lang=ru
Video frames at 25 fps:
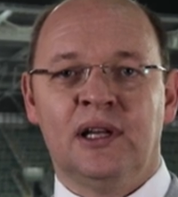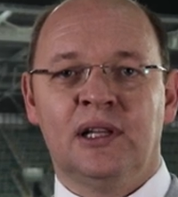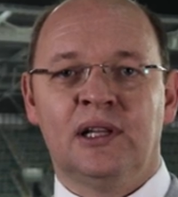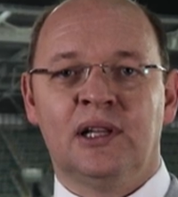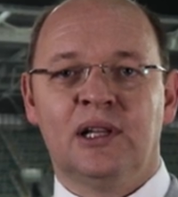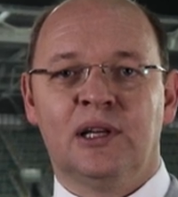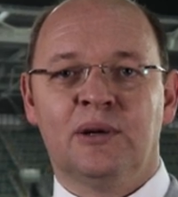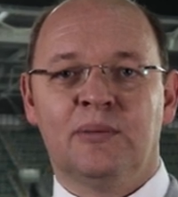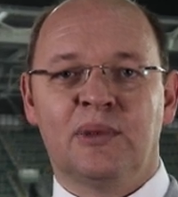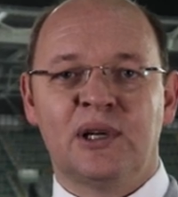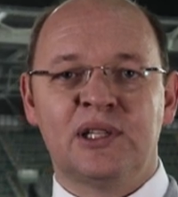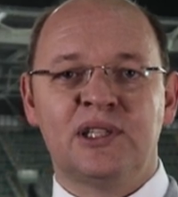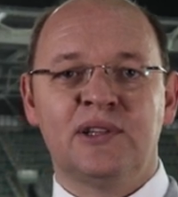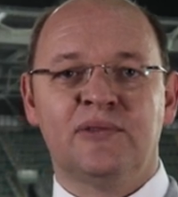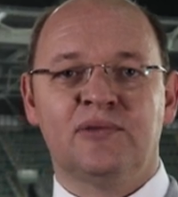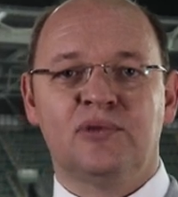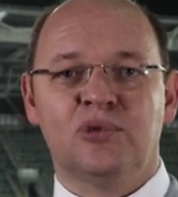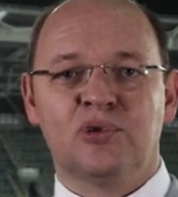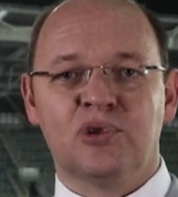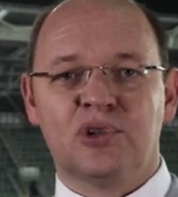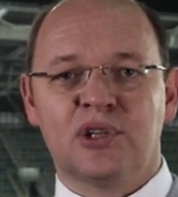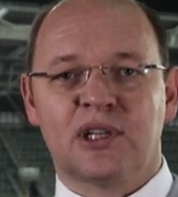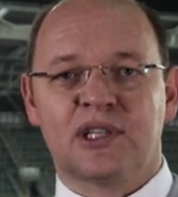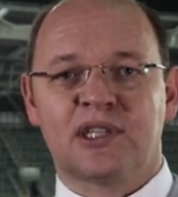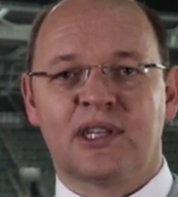«Локомотив»
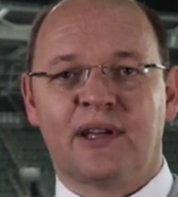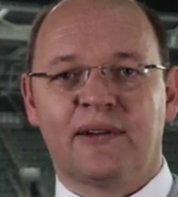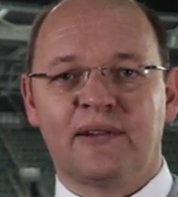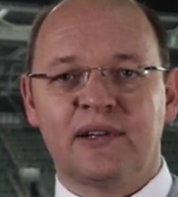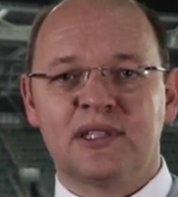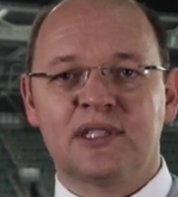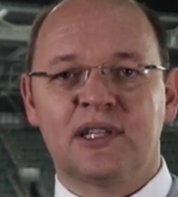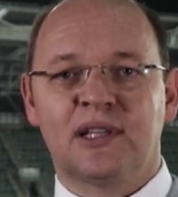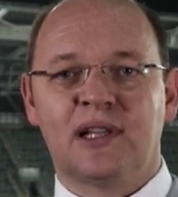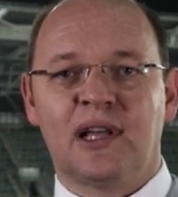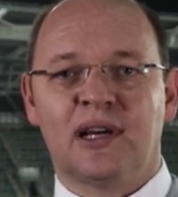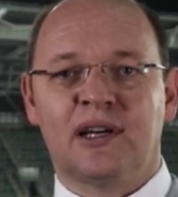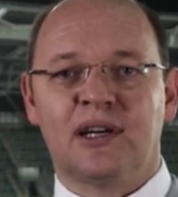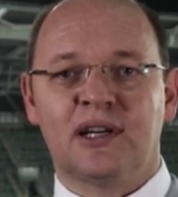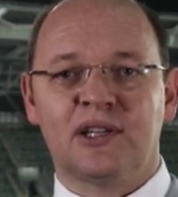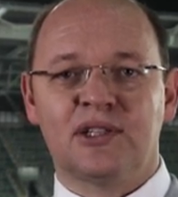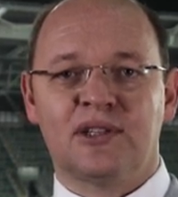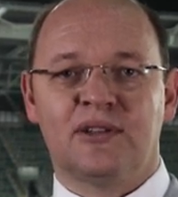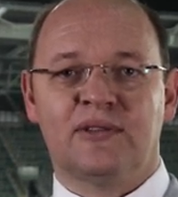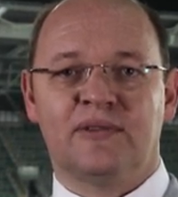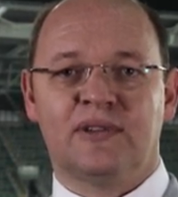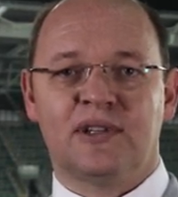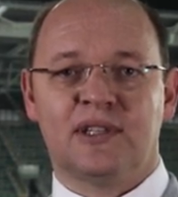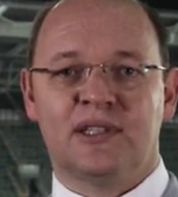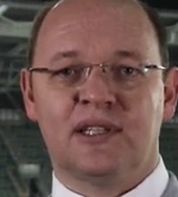должен оставаться для
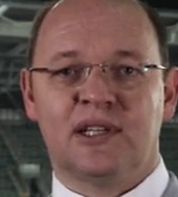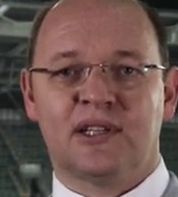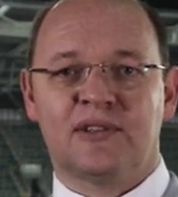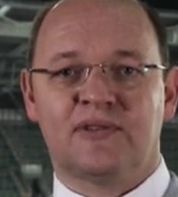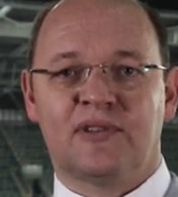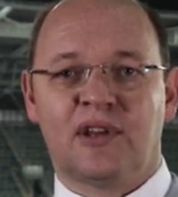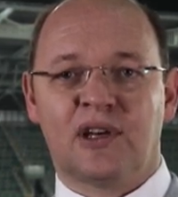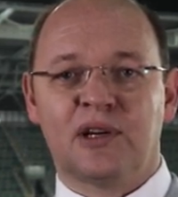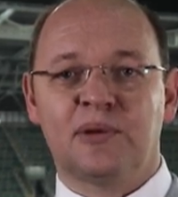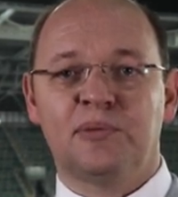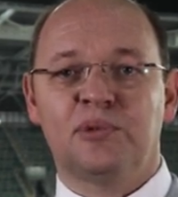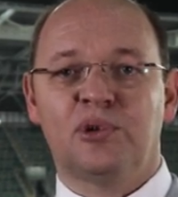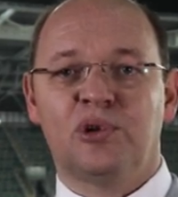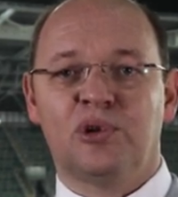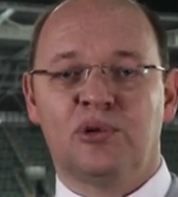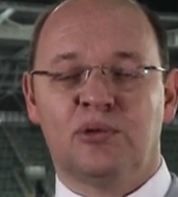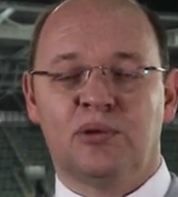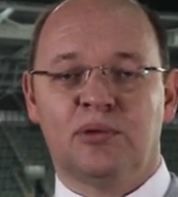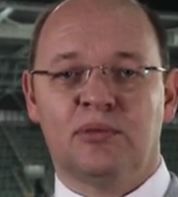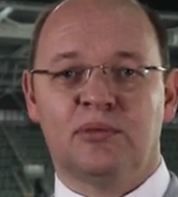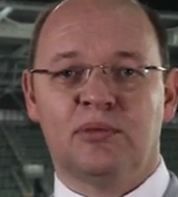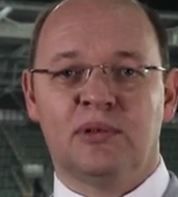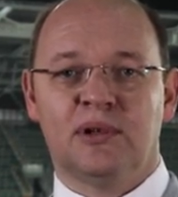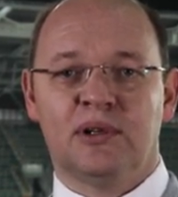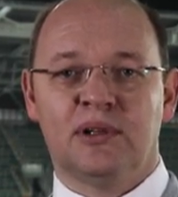каждого из нас вторым
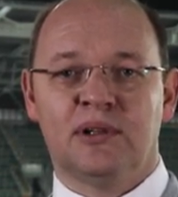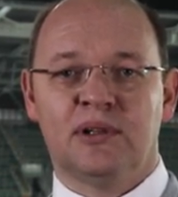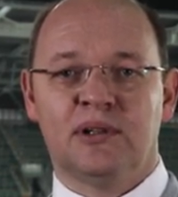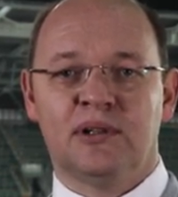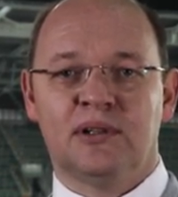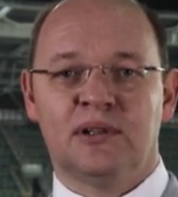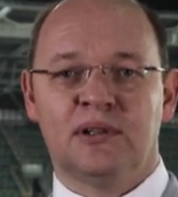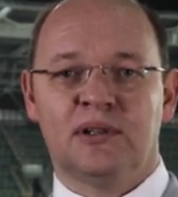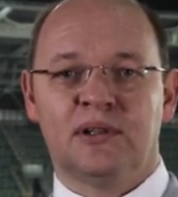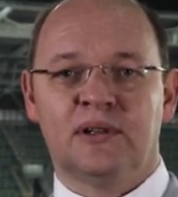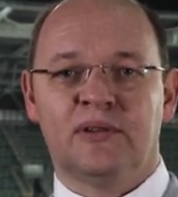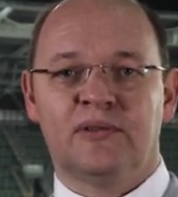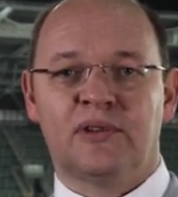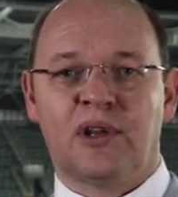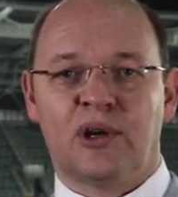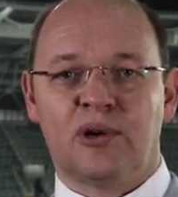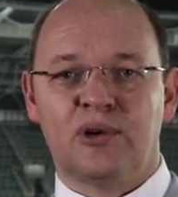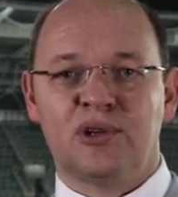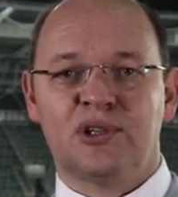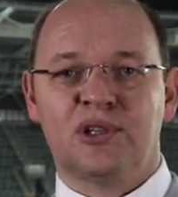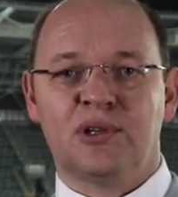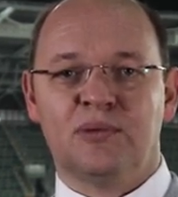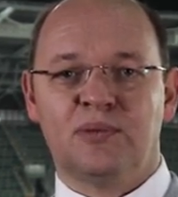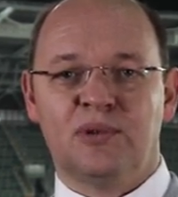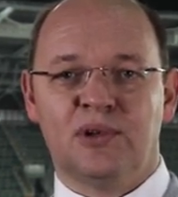домом,
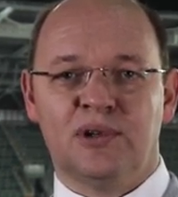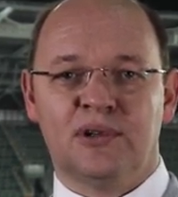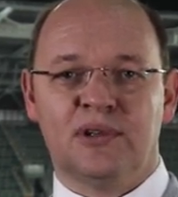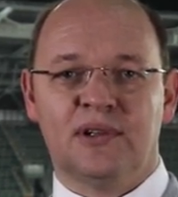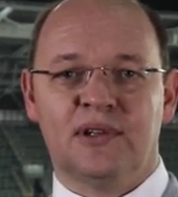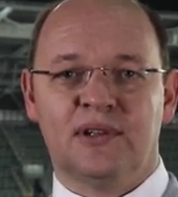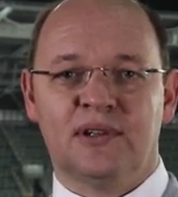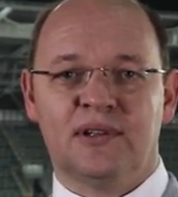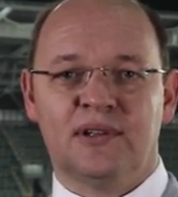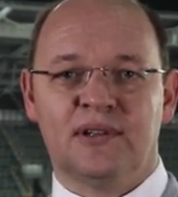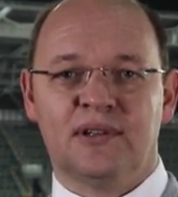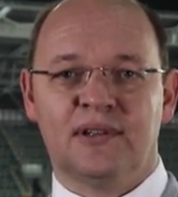второй семьей.